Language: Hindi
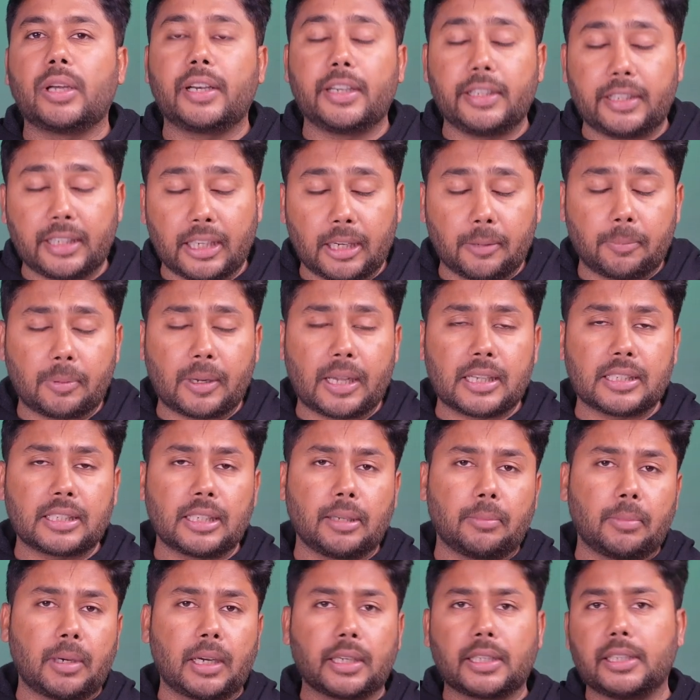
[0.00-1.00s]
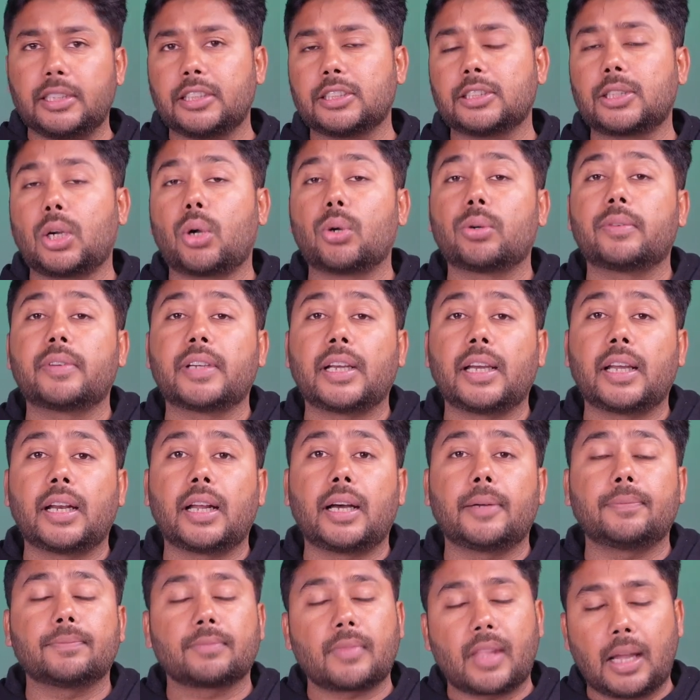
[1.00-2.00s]
जो है रिटेल प्राइस है बाकी डिस्काउंट
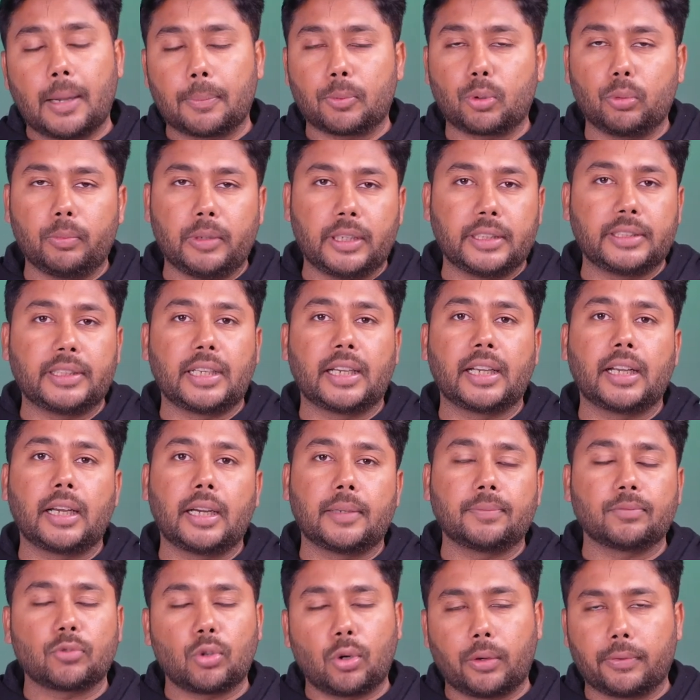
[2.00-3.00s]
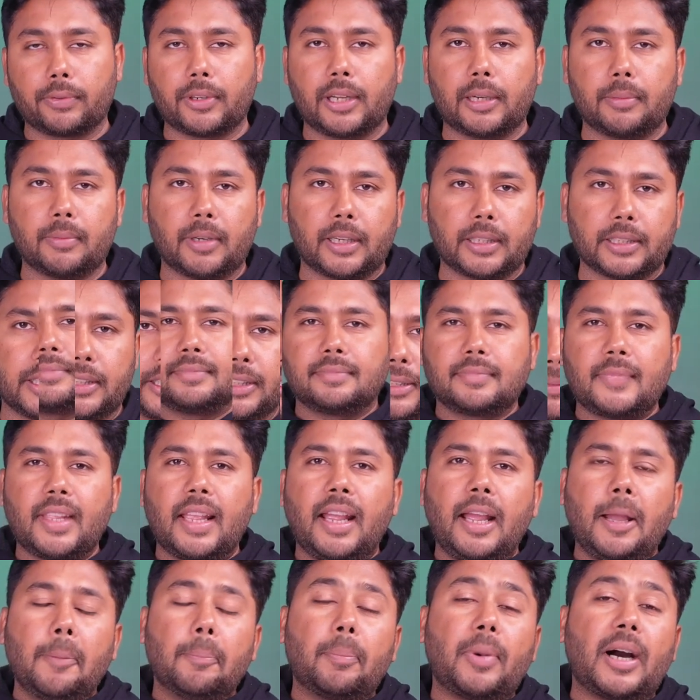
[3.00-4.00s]
वगैरह आपको मिल जाएगा ऑफलाइन मार्केट
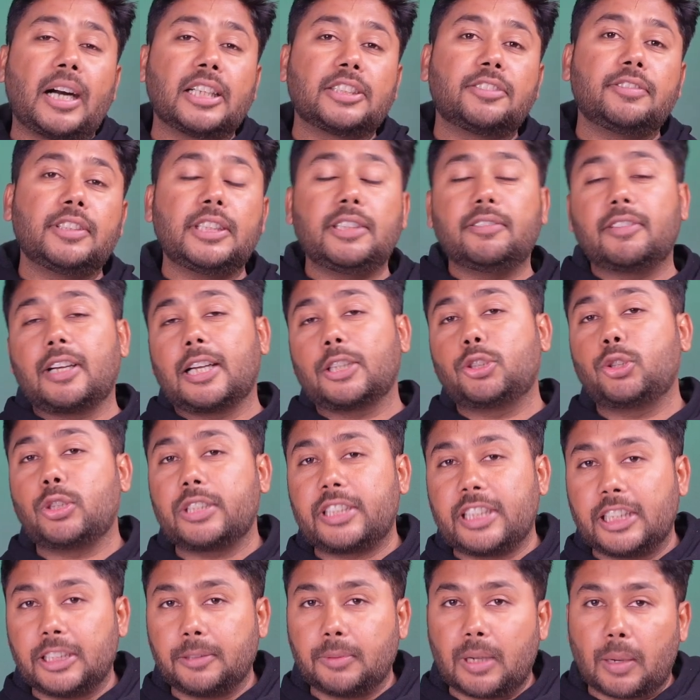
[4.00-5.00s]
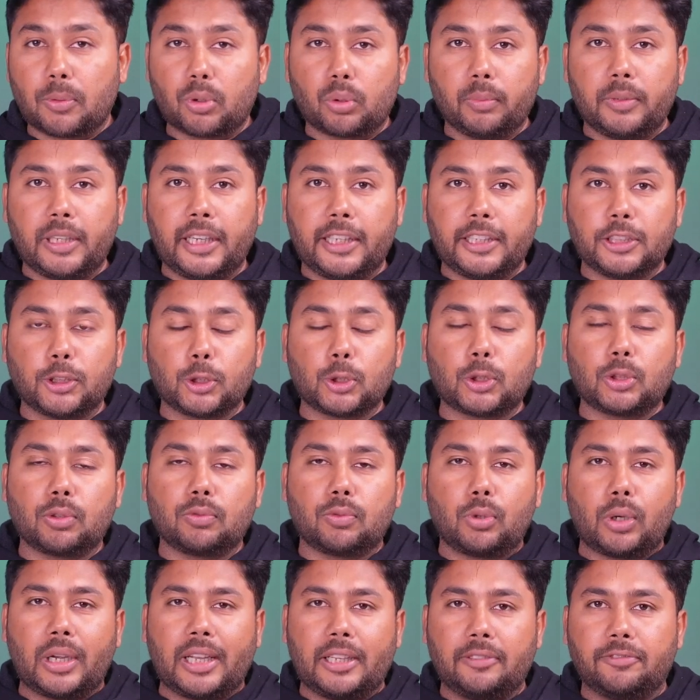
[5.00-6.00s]
में पांचवी डिवाइस जो इस रेंज में आपको मिलेगी दोस्तों
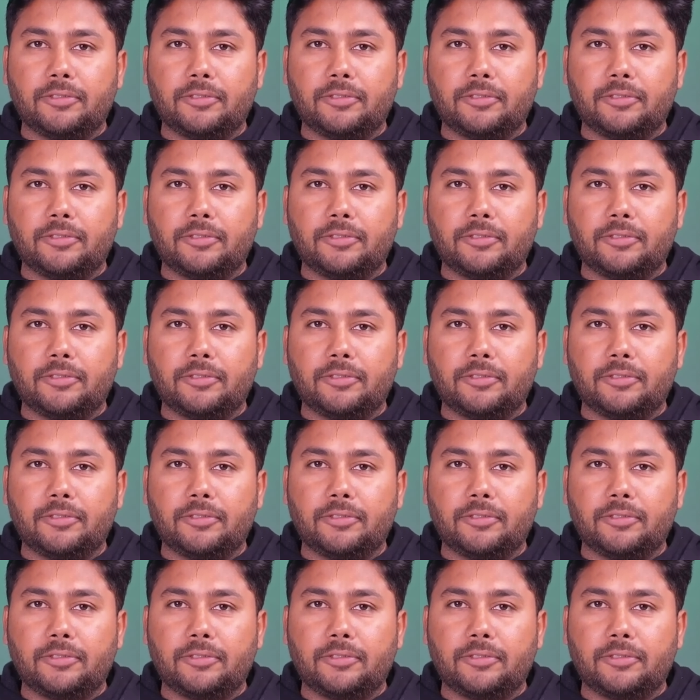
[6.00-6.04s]
वो है